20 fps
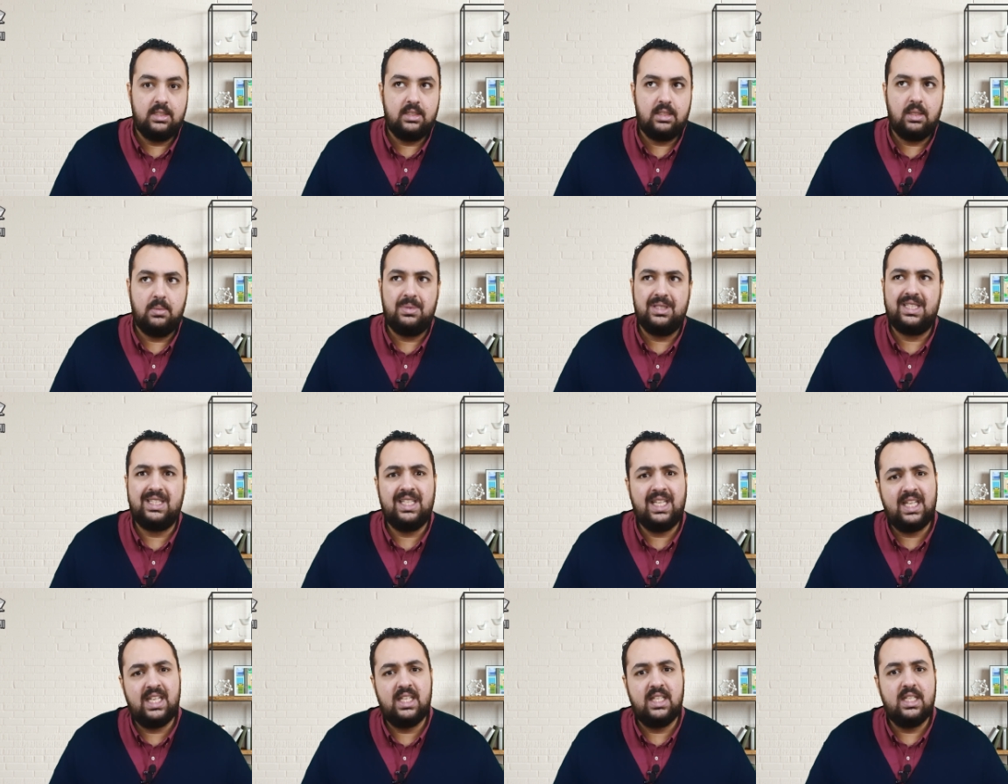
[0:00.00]
طب
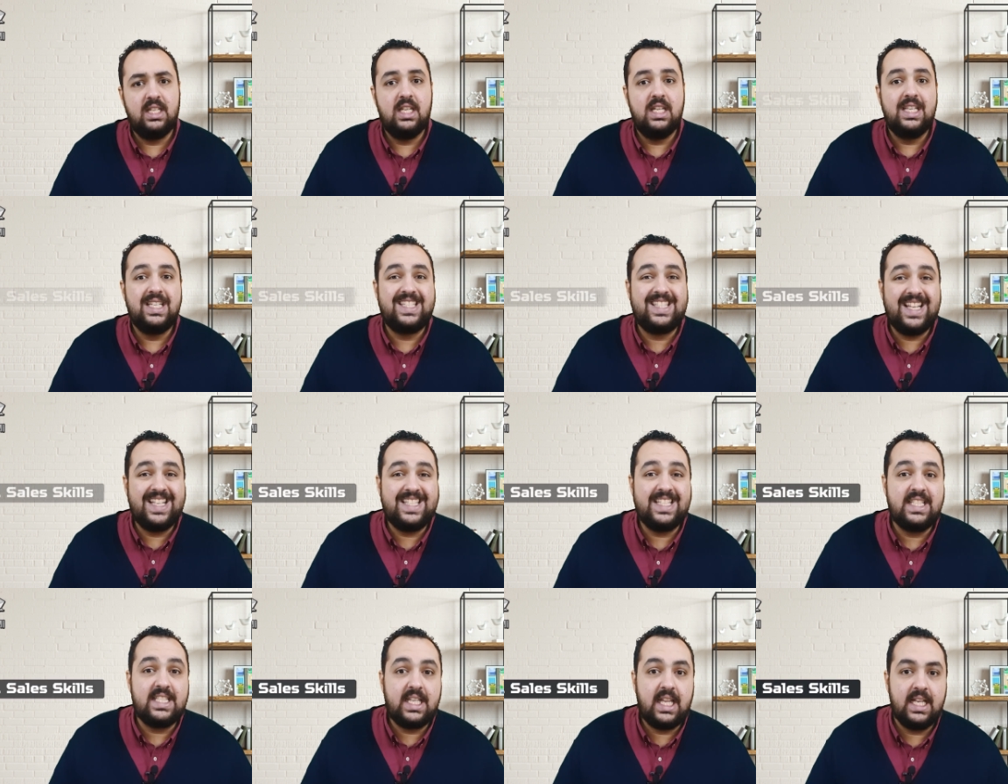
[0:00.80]
اتنين
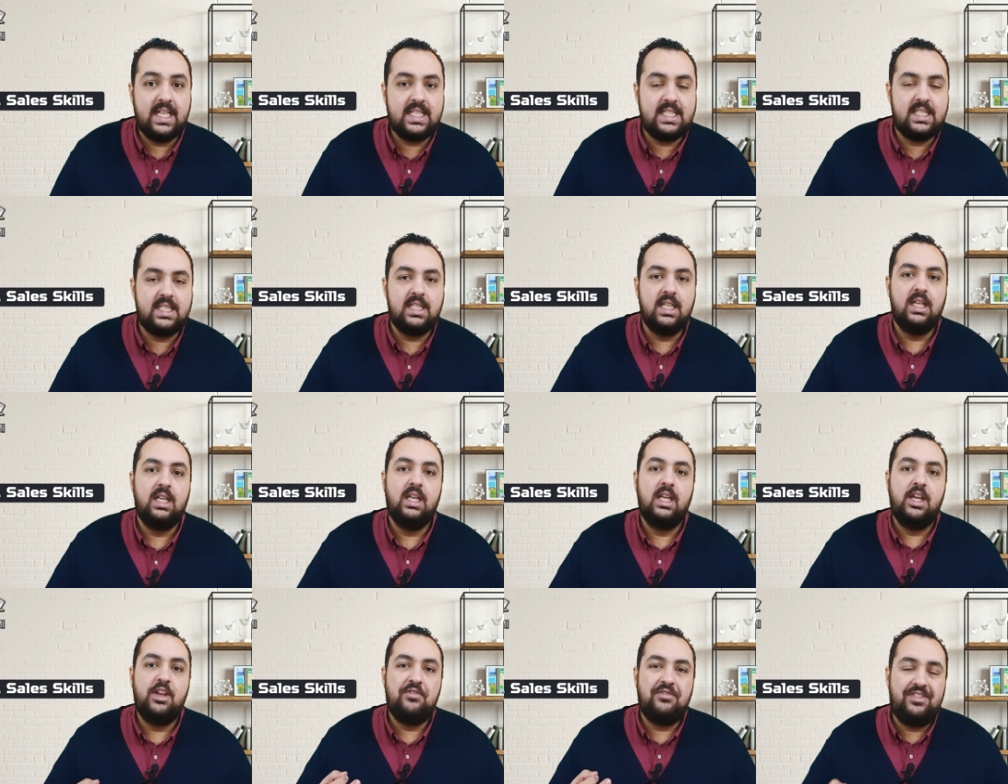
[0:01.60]
سيلز سكيلز
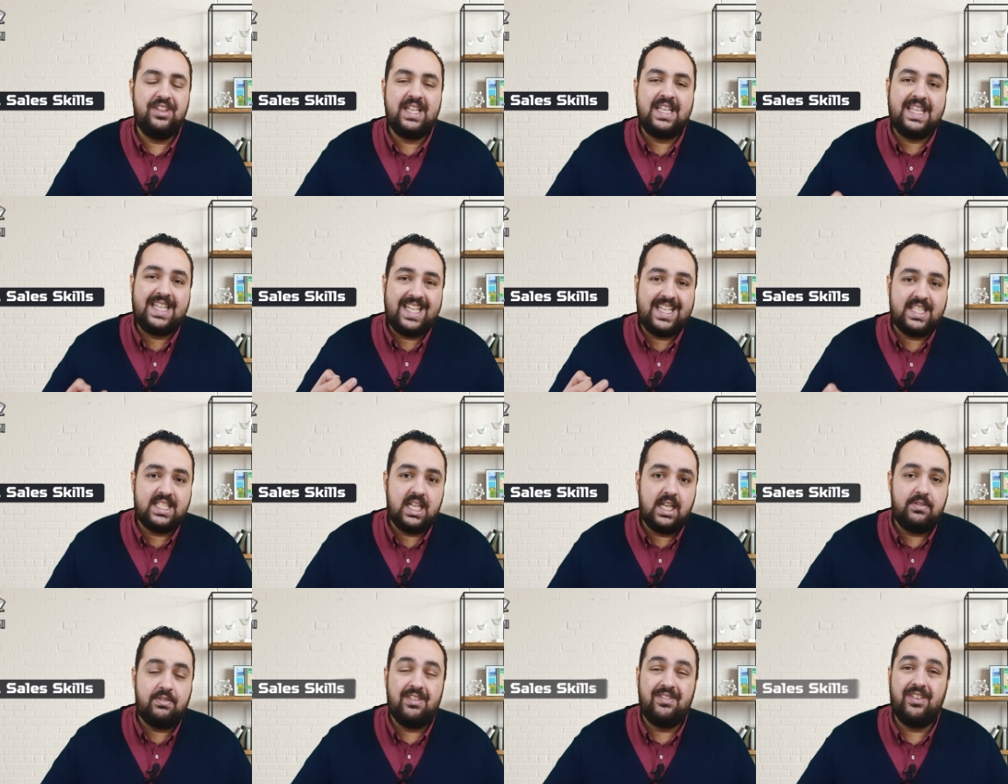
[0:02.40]
فين
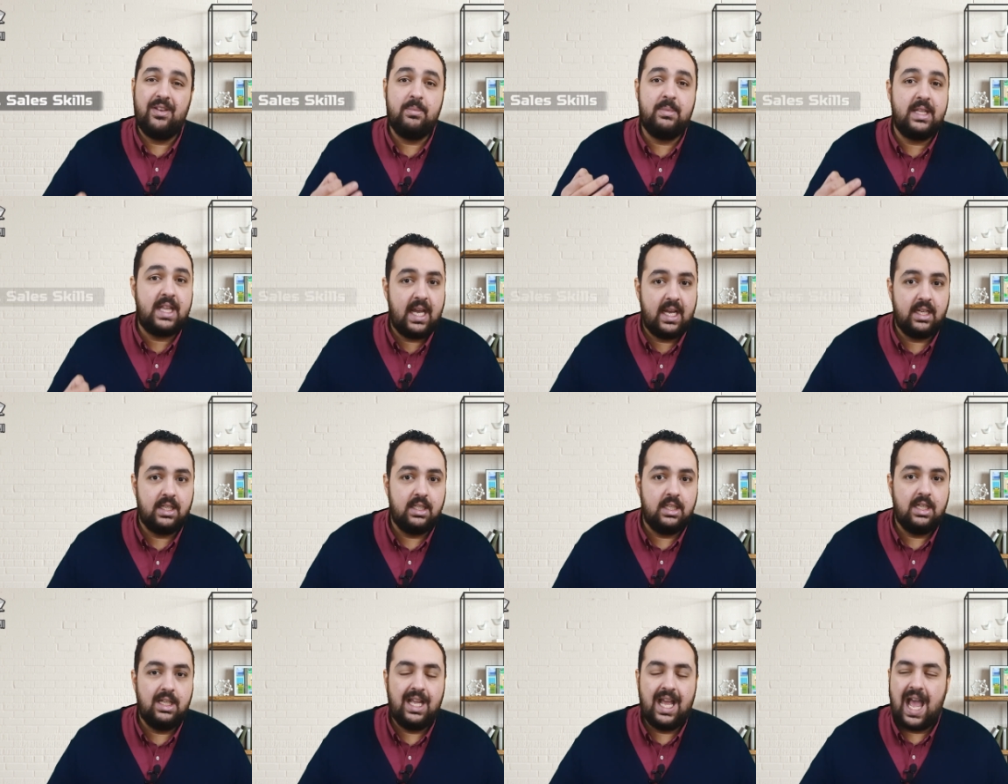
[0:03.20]
ديزل في الفيلم ده
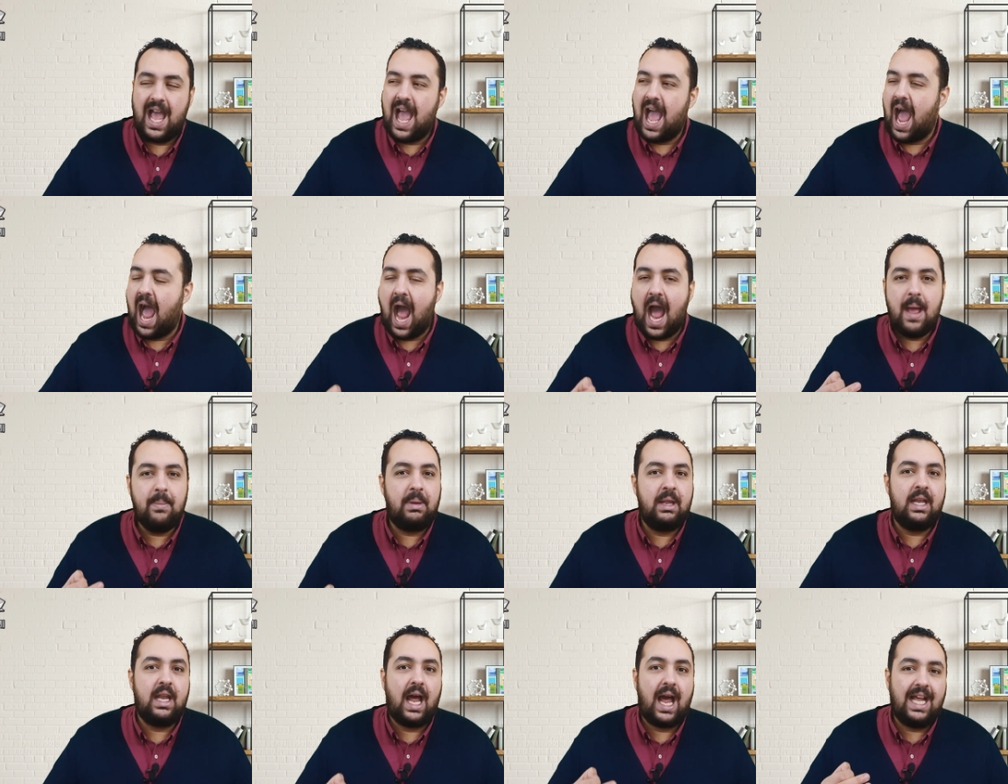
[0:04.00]

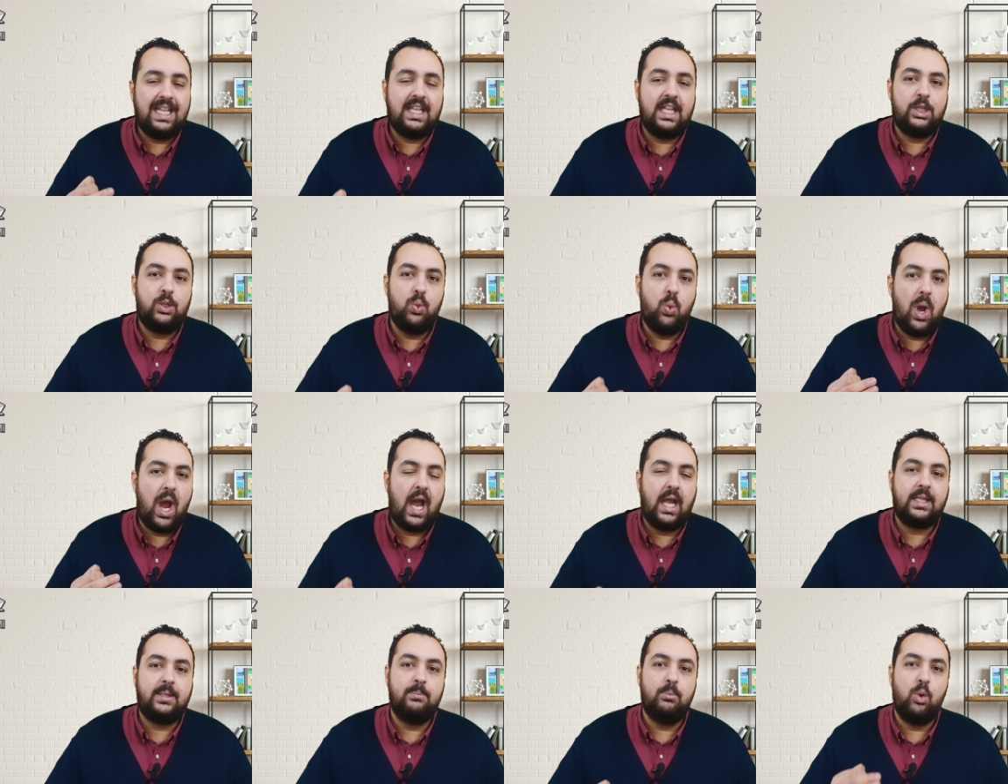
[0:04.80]
عمل عدد
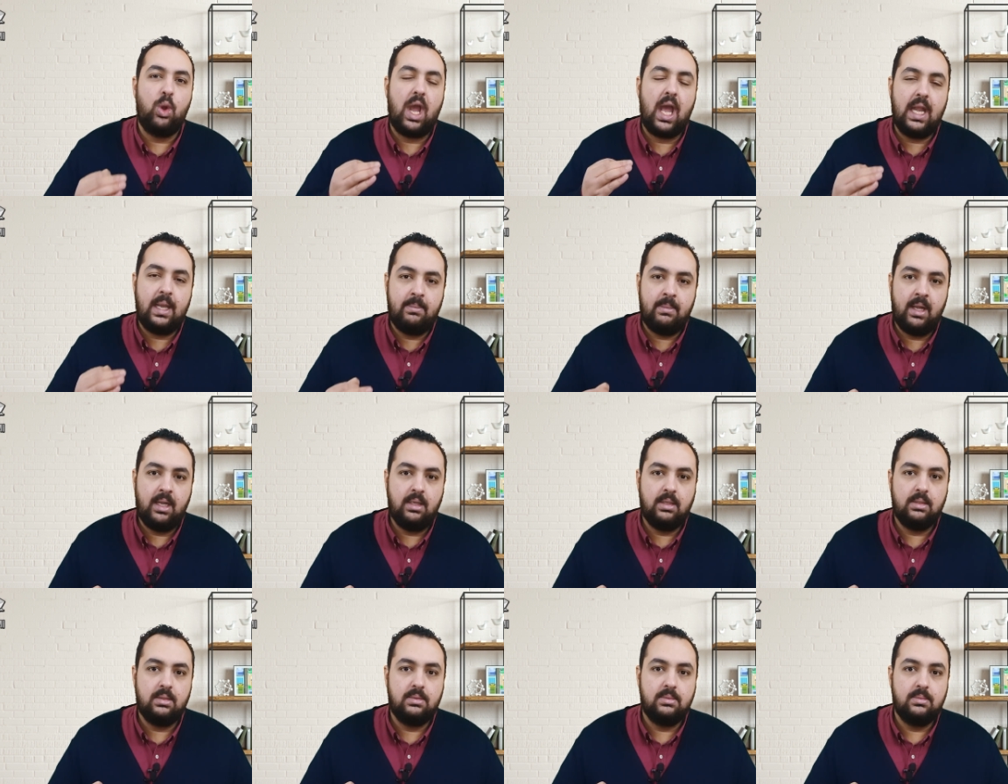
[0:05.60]
واحد مكالمه
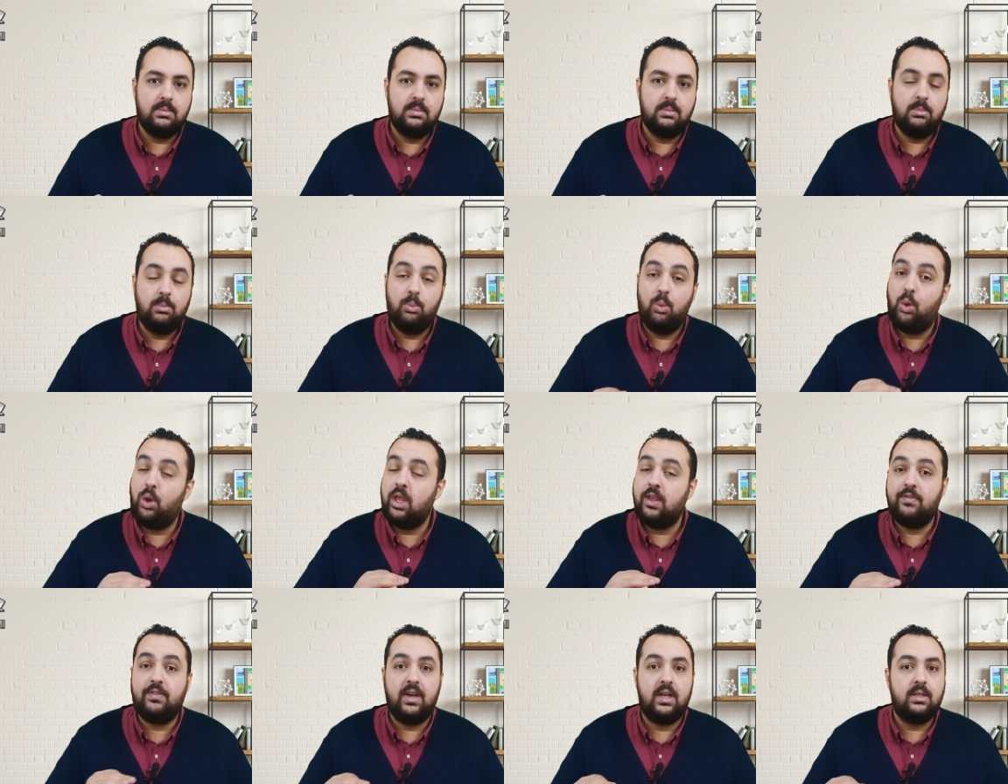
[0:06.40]

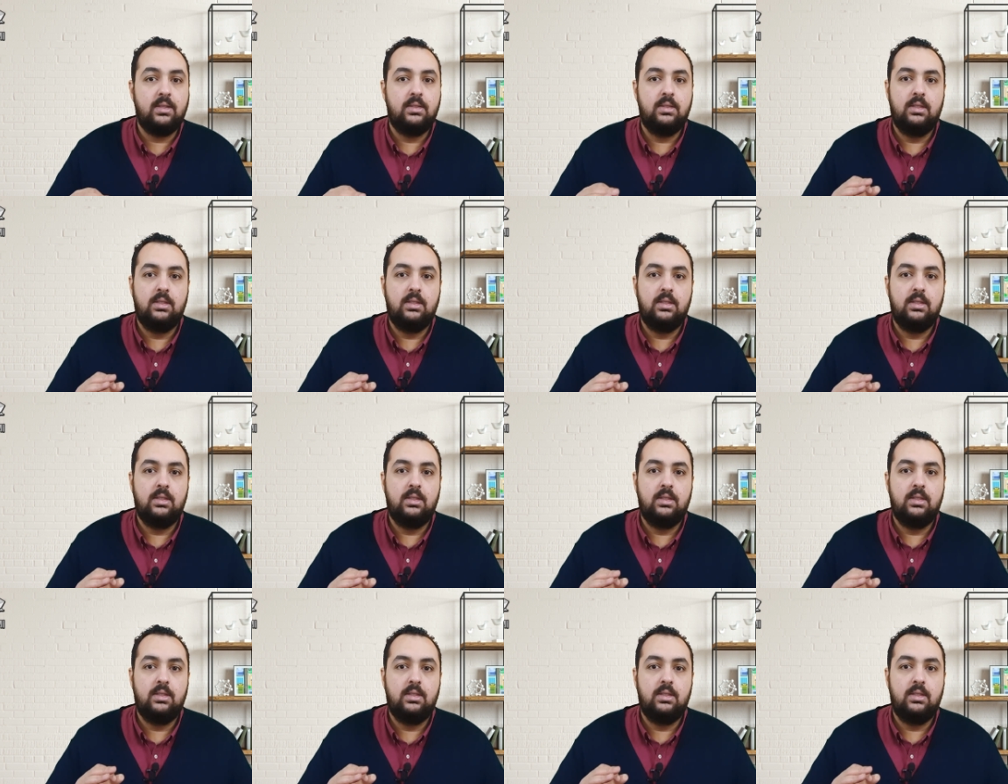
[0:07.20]
مخيفه